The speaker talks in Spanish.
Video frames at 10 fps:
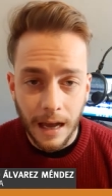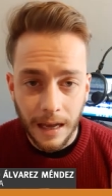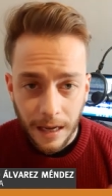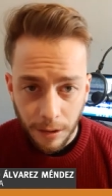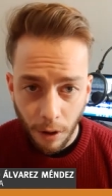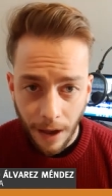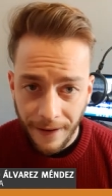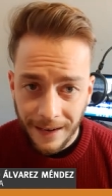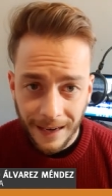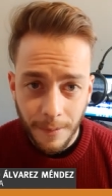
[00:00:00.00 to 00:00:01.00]
Esto
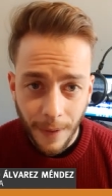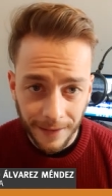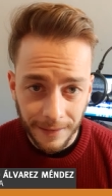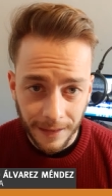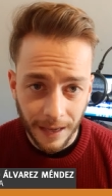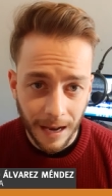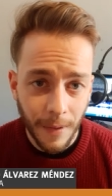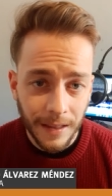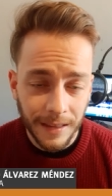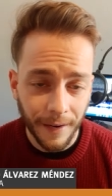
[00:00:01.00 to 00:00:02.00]
arranca el 20.
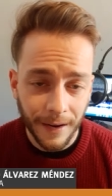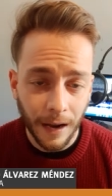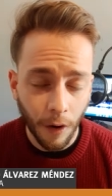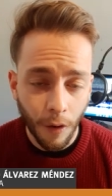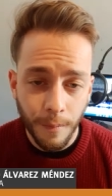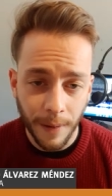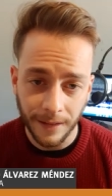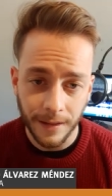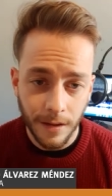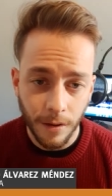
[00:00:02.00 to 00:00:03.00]
El 20 arranca con un
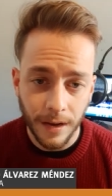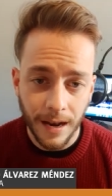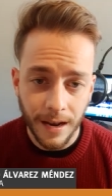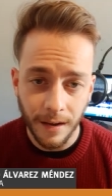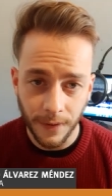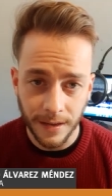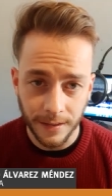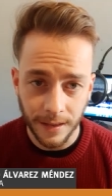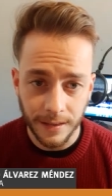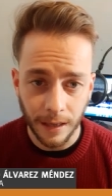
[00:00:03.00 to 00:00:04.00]
partido de la Liga
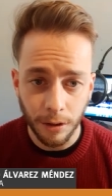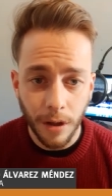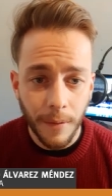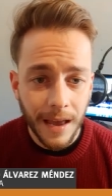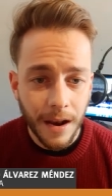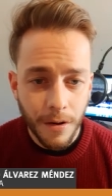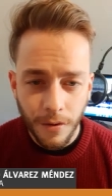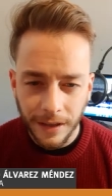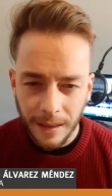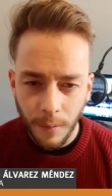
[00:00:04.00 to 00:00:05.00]
Francesa. Todavía
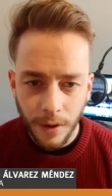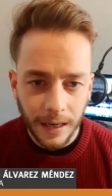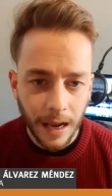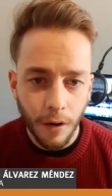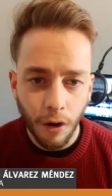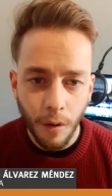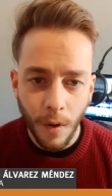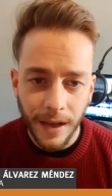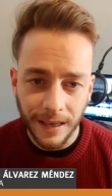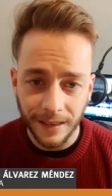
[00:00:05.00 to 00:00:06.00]
no está muy claro
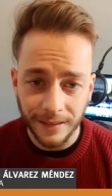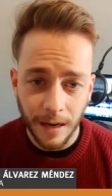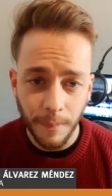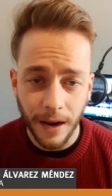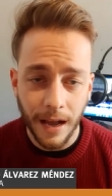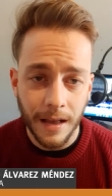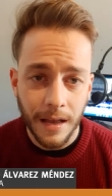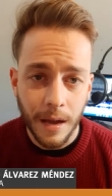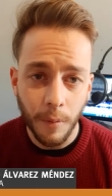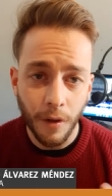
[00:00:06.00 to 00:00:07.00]
cómo hay que hacer para
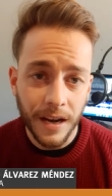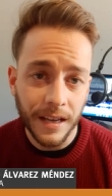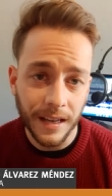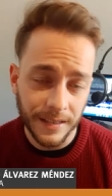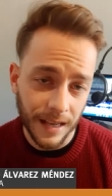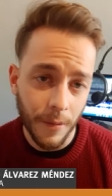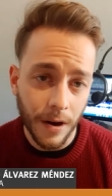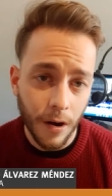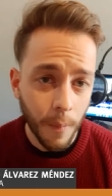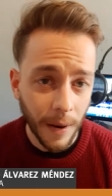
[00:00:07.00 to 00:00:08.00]
poder ingresar a
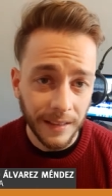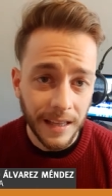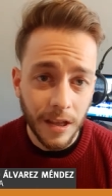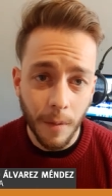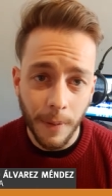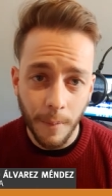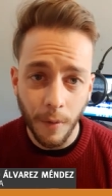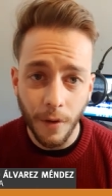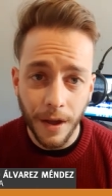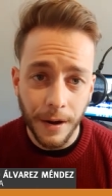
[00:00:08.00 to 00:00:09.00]
ver los partidos, para
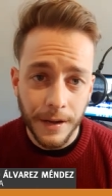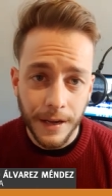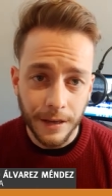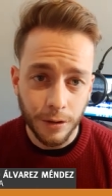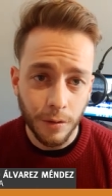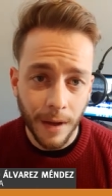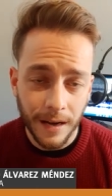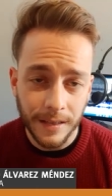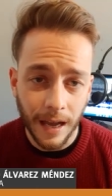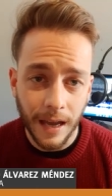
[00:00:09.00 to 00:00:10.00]
poder
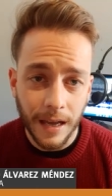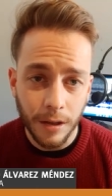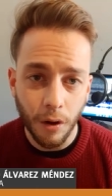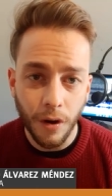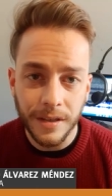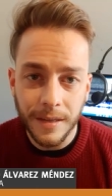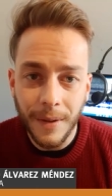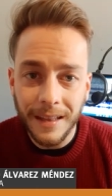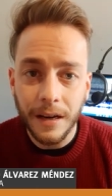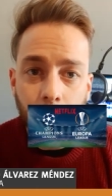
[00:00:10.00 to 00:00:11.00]
sumarse a esto y si va a tener